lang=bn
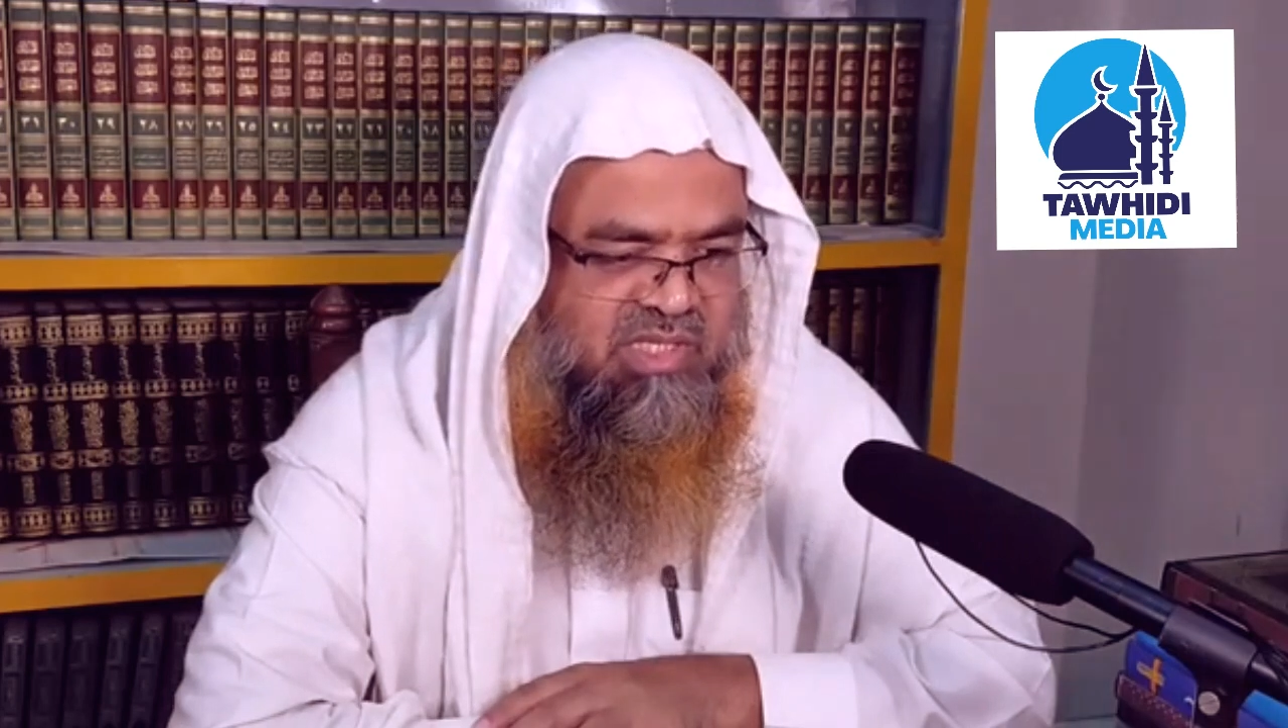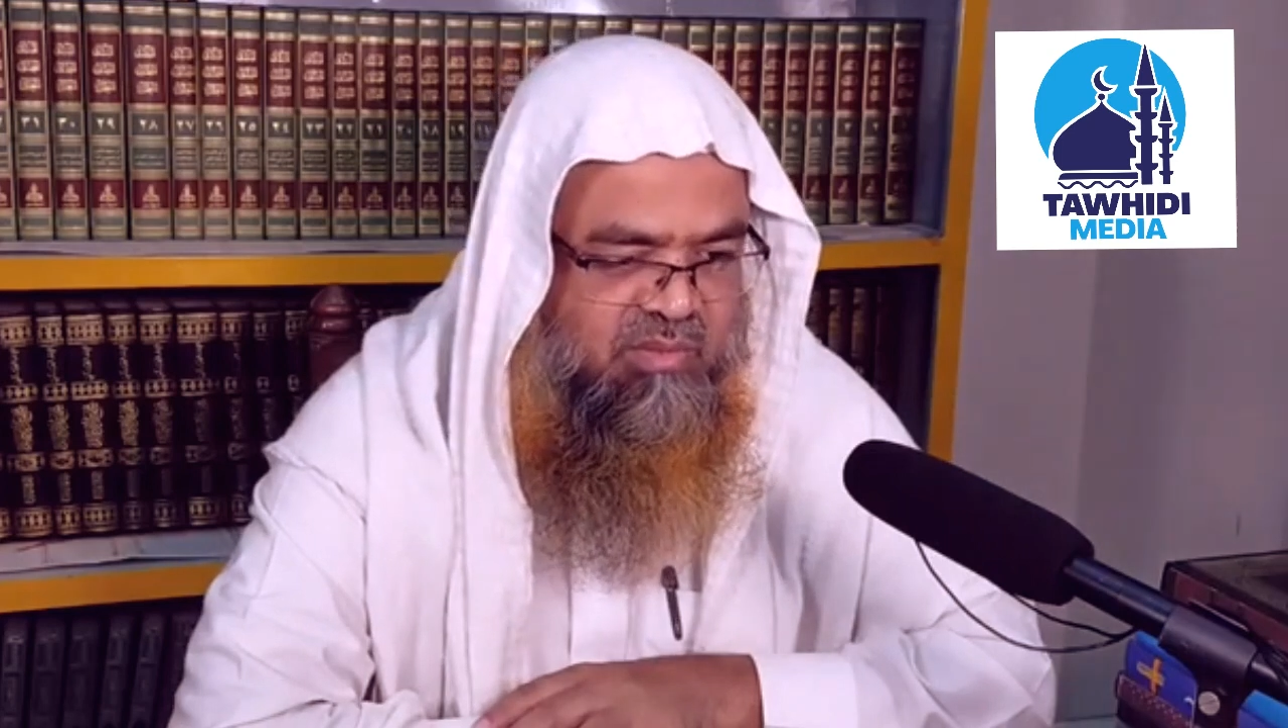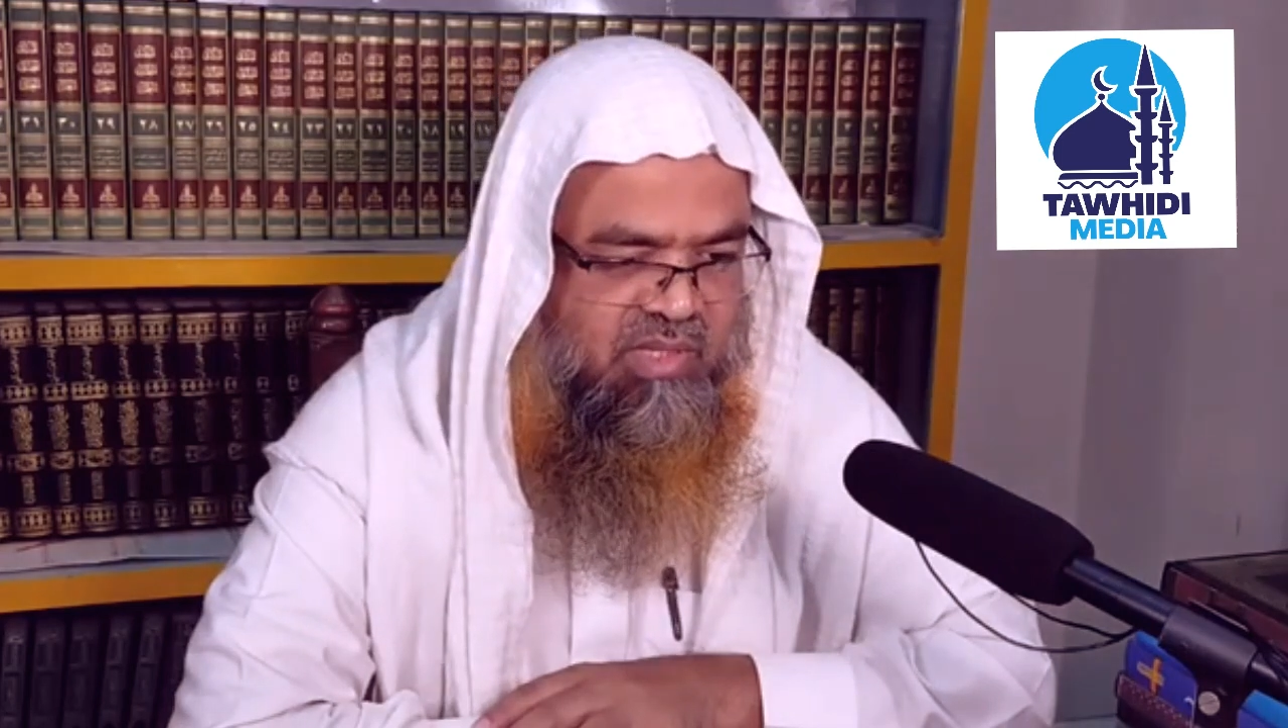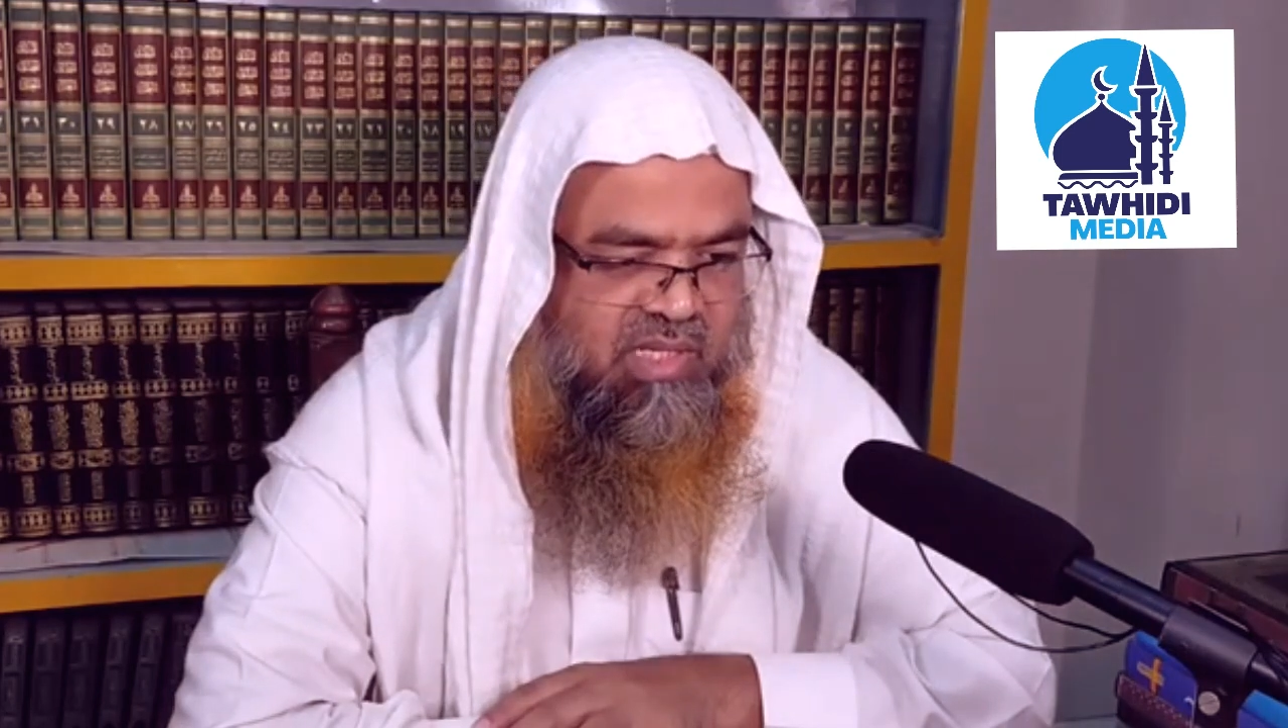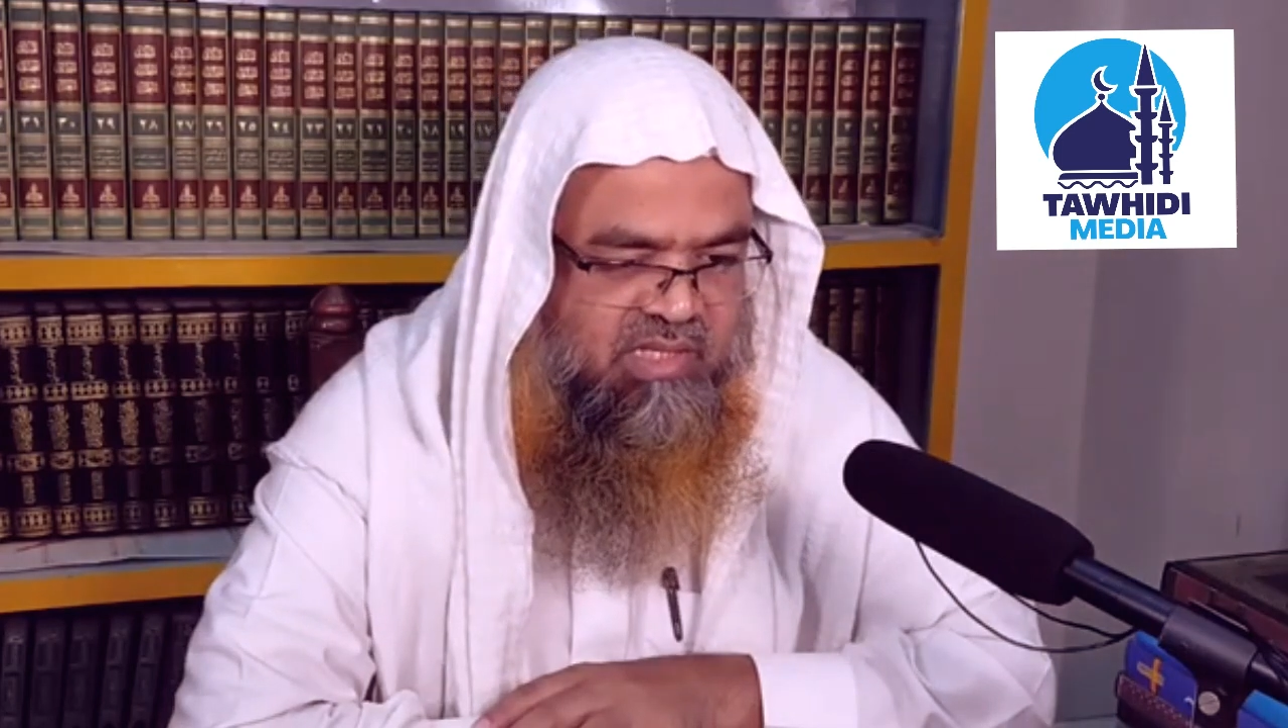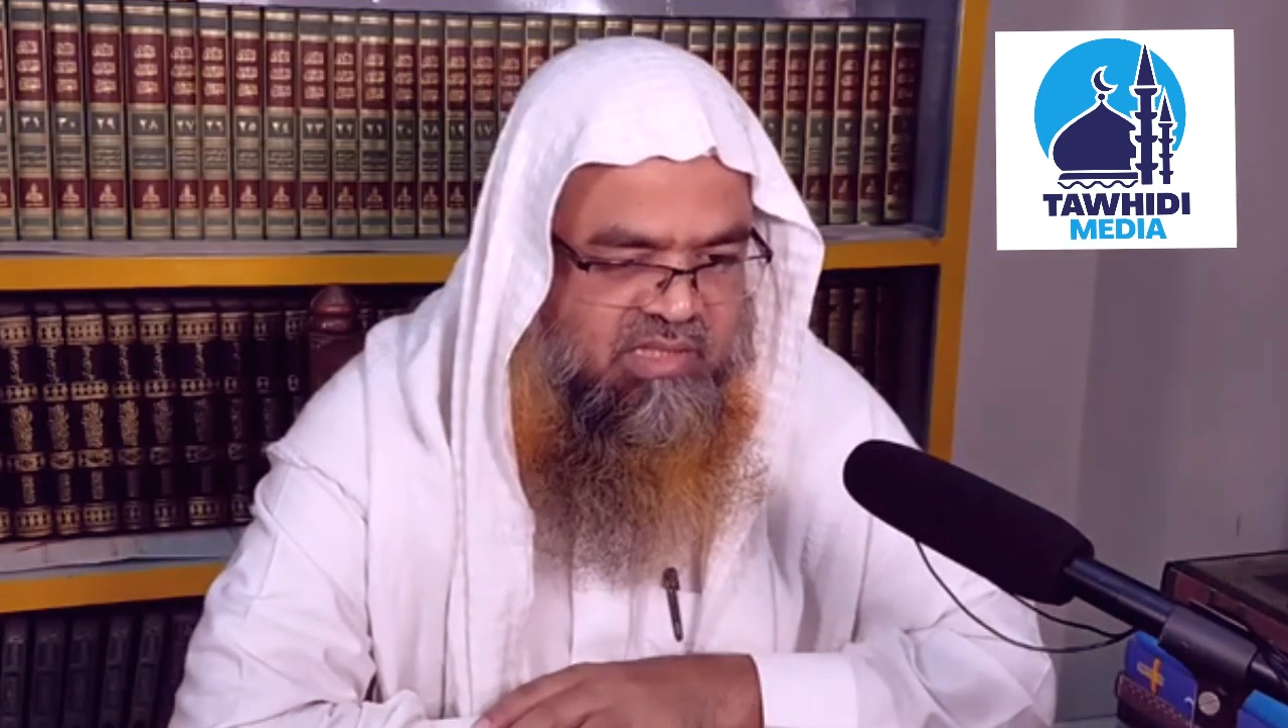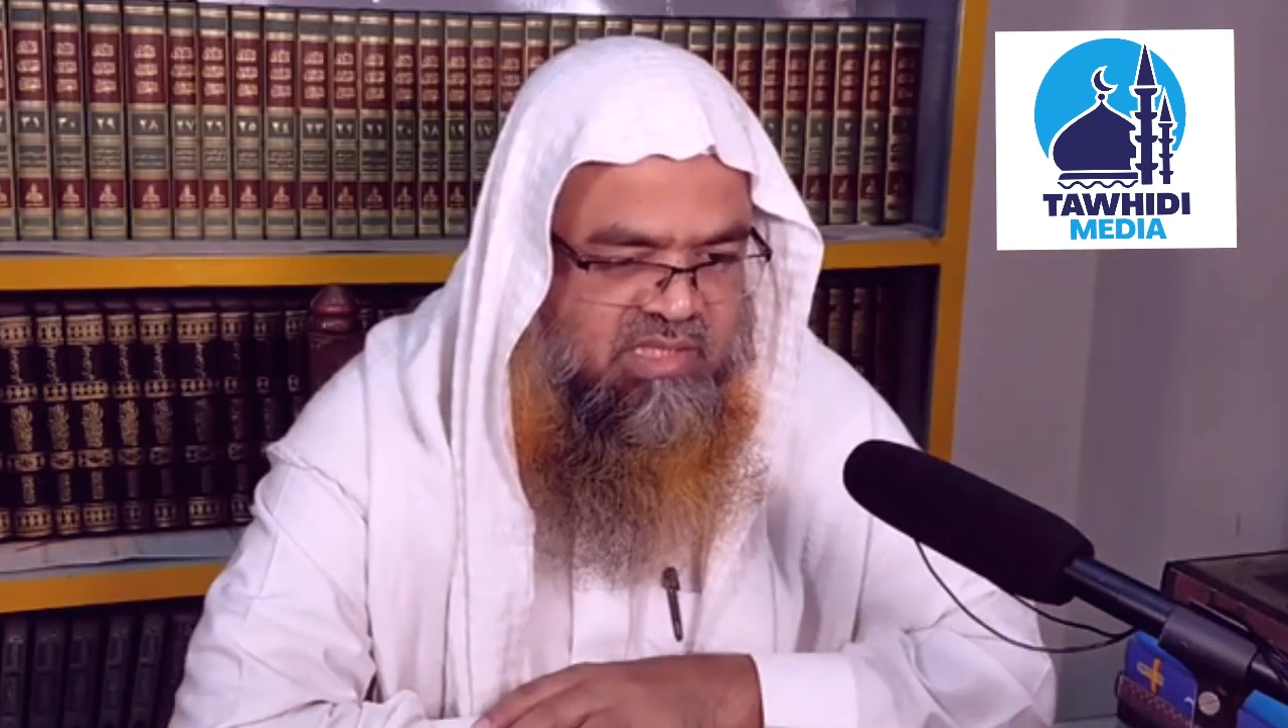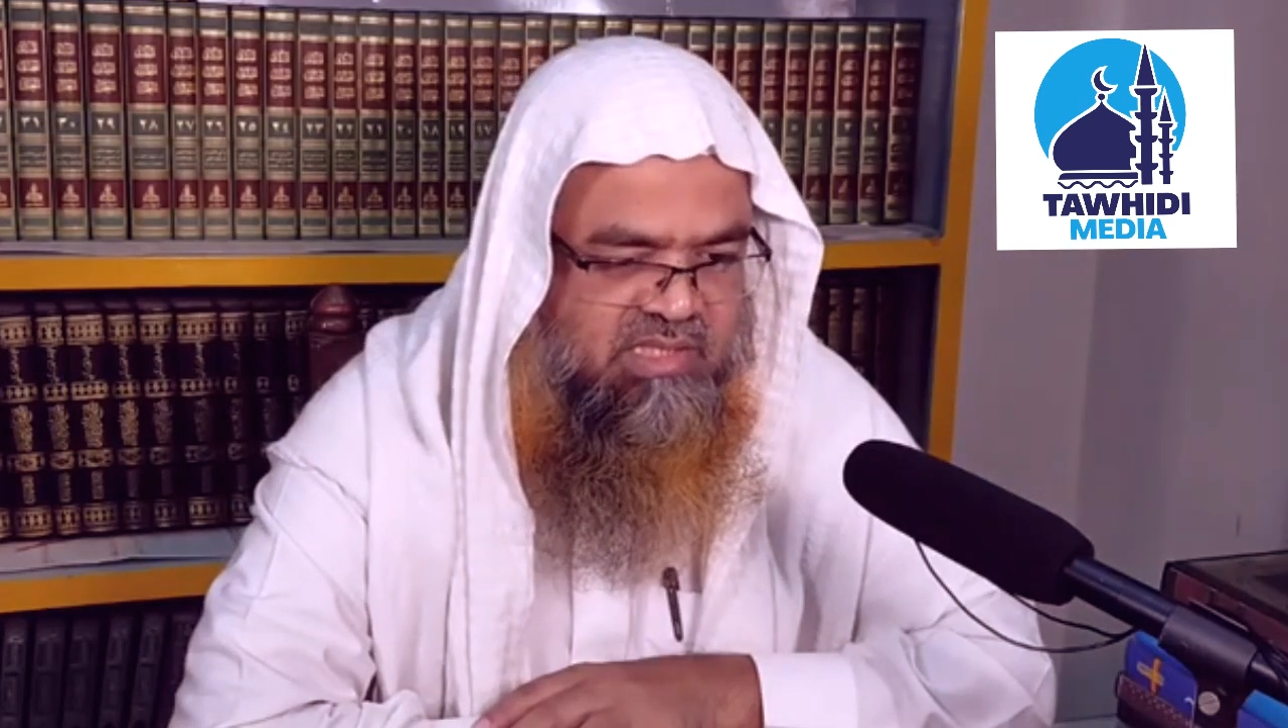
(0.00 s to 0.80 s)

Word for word: সাবিল্লার খাত থেকে